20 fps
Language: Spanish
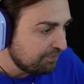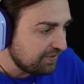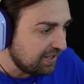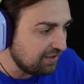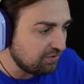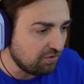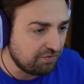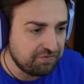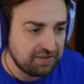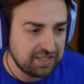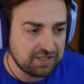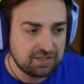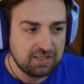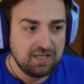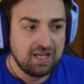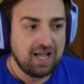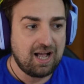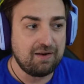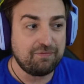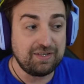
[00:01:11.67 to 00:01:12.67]
Entonces,
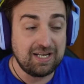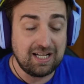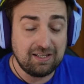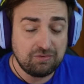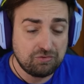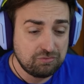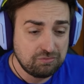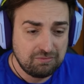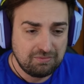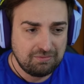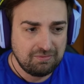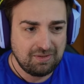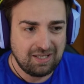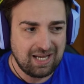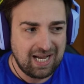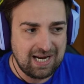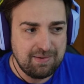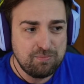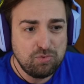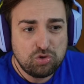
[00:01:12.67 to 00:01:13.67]
al final
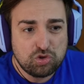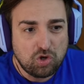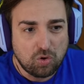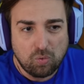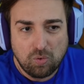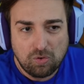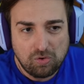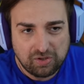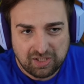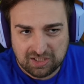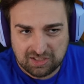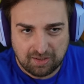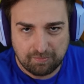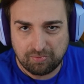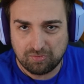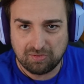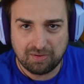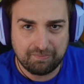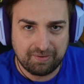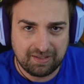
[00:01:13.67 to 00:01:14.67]
hay mucho juego que es de
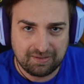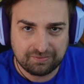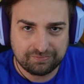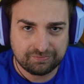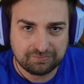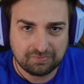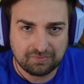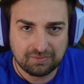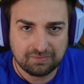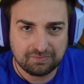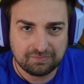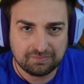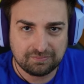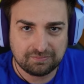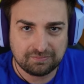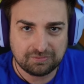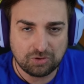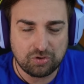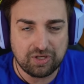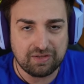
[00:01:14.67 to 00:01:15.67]
PvP
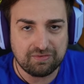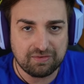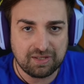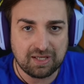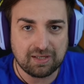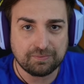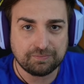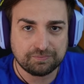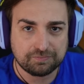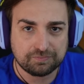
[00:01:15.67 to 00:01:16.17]
hoy en día.